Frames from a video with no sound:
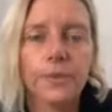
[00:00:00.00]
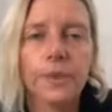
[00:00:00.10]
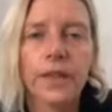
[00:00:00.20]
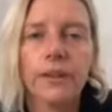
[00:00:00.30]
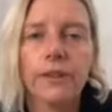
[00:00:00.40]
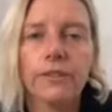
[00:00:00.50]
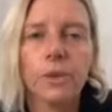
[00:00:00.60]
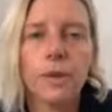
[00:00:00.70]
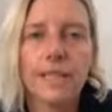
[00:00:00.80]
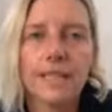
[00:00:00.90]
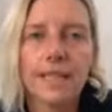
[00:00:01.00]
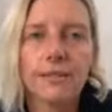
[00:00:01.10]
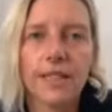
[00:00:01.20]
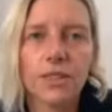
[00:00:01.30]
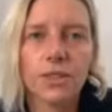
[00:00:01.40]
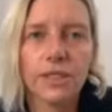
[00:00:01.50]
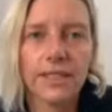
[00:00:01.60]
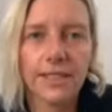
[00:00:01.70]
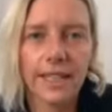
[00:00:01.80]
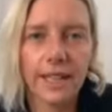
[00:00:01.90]
a una frequenza verso
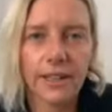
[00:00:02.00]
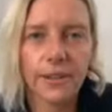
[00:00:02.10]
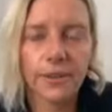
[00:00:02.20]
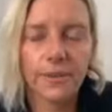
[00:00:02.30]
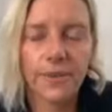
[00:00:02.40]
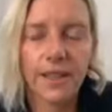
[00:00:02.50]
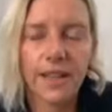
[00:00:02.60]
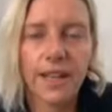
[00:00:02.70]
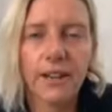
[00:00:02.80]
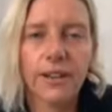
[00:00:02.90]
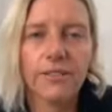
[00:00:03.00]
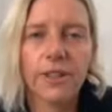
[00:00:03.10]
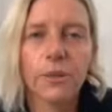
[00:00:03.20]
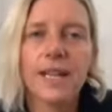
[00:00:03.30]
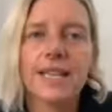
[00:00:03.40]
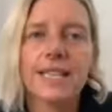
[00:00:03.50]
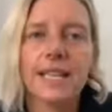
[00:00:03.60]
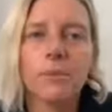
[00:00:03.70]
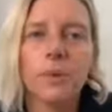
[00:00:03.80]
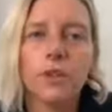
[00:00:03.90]
l'interno, a una frequenza
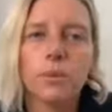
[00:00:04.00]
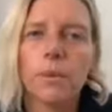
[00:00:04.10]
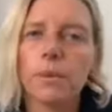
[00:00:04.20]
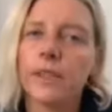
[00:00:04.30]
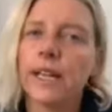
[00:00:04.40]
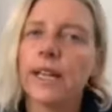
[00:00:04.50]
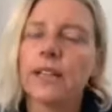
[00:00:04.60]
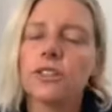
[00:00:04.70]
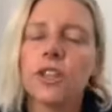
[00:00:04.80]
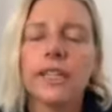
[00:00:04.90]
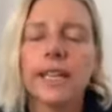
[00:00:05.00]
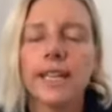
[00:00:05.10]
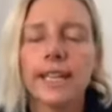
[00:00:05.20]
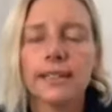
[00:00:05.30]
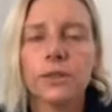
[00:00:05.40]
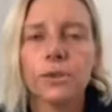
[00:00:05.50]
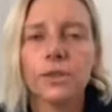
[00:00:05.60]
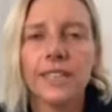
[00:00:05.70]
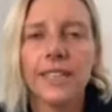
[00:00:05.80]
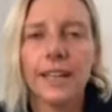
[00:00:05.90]
che poi ci può portare alla gioia, alla
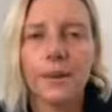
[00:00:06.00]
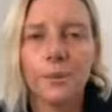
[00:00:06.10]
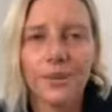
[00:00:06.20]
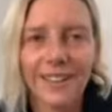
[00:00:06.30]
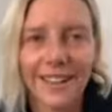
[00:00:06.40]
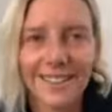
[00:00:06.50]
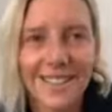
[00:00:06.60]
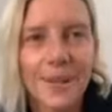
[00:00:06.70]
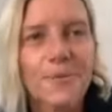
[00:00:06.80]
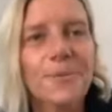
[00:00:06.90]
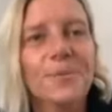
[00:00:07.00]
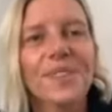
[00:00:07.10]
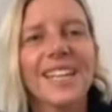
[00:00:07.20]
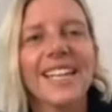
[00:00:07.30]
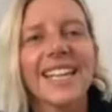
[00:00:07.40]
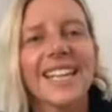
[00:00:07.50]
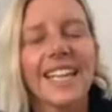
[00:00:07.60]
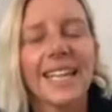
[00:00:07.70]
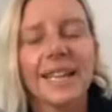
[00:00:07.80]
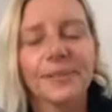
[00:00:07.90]
gratitudine, all'abbondanza.
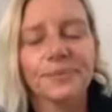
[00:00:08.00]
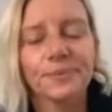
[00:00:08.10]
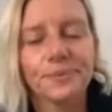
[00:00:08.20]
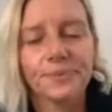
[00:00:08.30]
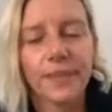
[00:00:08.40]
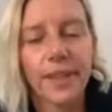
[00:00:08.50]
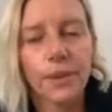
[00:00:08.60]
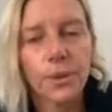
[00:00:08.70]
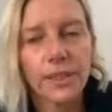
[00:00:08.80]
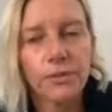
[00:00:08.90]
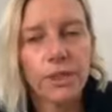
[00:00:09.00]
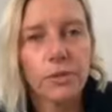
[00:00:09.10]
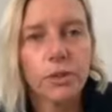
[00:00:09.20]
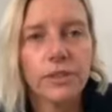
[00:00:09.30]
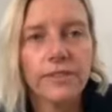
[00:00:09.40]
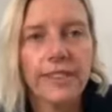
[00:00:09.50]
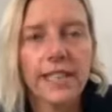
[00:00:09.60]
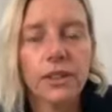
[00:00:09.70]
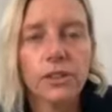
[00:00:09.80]
E, ehm, e quindi volevo condividere con